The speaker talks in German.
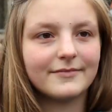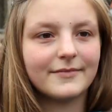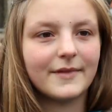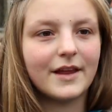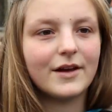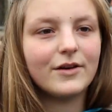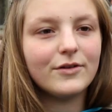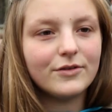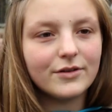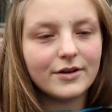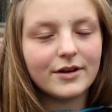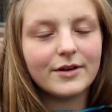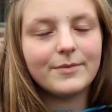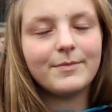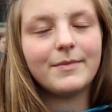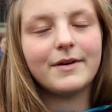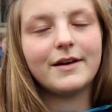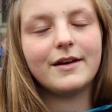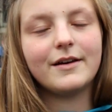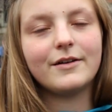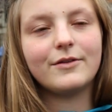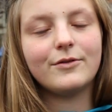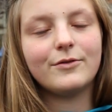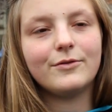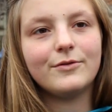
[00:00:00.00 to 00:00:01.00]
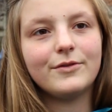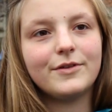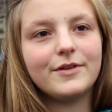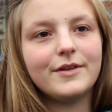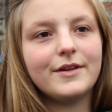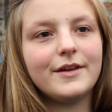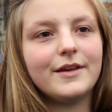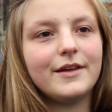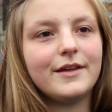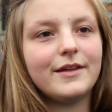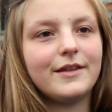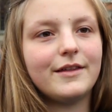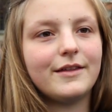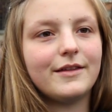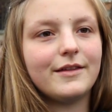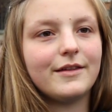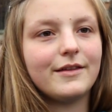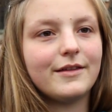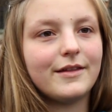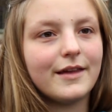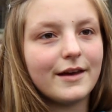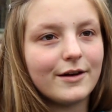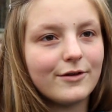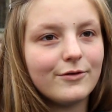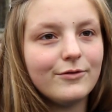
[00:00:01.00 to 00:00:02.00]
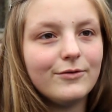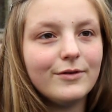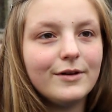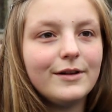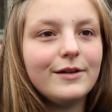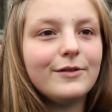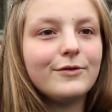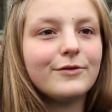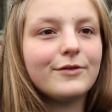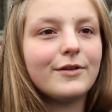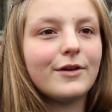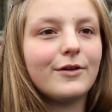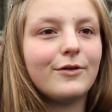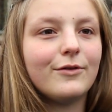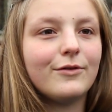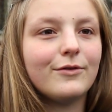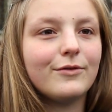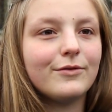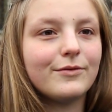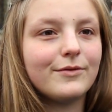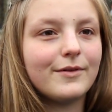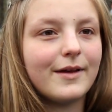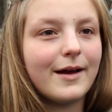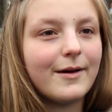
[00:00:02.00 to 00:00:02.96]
Der Unterricht bei Herr Kruse ist sehr cool und auch